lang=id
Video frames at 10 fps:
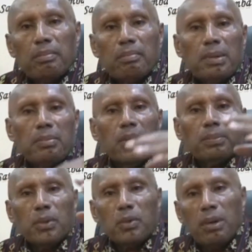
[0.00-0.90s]
membuat
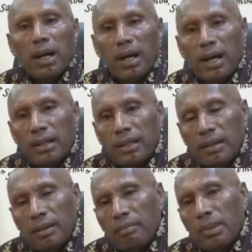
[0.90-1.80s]
perubahan,
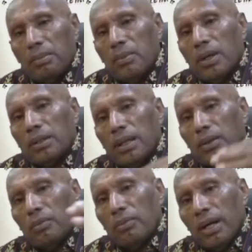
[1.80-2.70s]
membuat
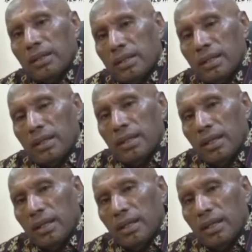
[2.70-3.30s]
inovasi.